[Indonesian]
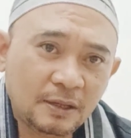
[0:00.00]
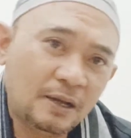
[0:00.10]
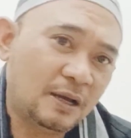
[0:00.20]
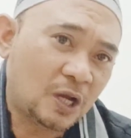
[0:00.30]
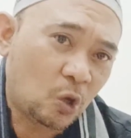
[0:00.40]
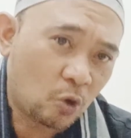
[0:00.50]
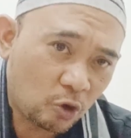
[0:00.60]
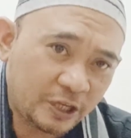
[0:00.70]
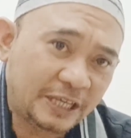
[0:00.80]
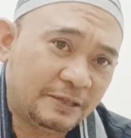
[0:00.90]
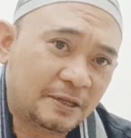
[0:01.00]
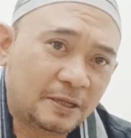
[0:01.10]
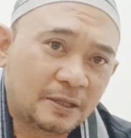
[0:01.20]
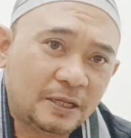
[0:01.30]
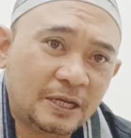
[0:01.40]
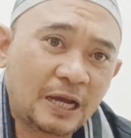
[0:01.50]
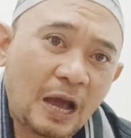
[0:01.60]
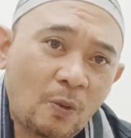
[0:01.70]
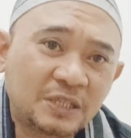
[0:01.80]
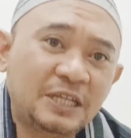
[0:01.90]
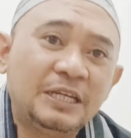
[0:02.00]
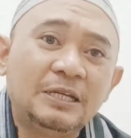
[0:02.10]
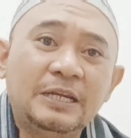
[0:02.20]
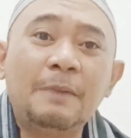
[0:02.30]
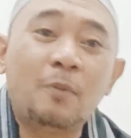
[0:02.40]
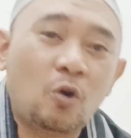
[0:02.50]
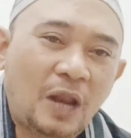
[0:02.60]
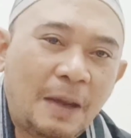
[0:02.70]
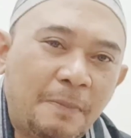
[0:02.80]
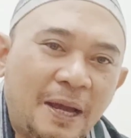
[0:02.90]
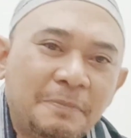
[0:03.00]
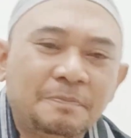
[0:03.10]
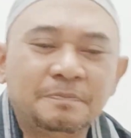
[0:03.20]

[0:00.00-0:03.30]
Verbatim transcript: uh, ngongokin ke kawasan Depok Lama.